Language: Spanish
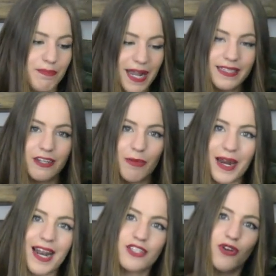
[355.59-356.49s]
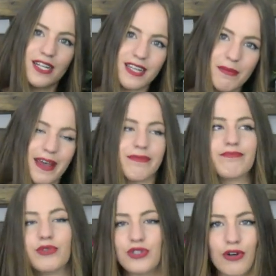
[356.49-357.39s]
¿Práctico para las olas del mar?
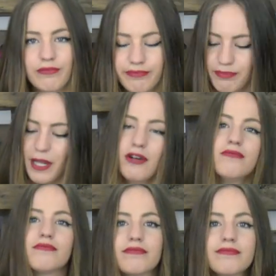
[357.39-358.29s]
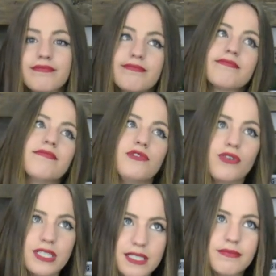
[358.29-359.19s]
Pues no, pero
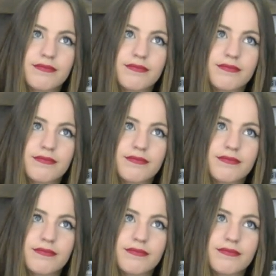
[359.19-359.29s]
yo qué sé.